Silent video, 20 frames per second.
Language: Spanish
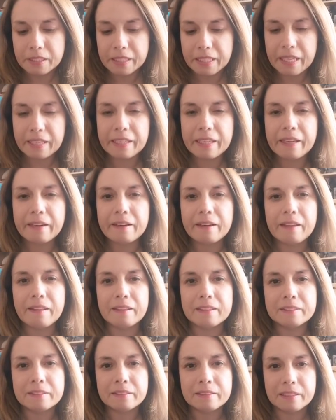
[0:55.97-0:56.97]
¿Qué querrá
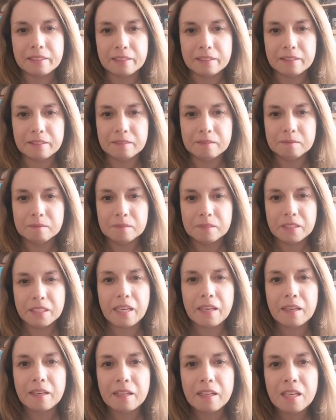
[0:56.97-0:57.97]
decir?
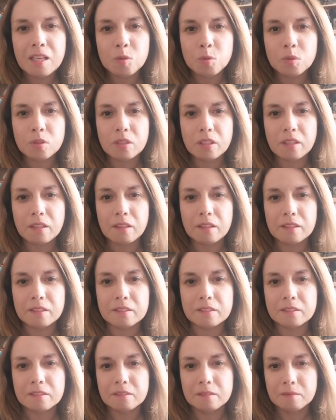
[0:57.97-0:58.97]
¿Qué creen
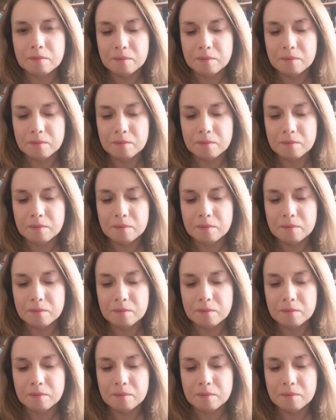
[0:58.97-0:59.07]
ustedes?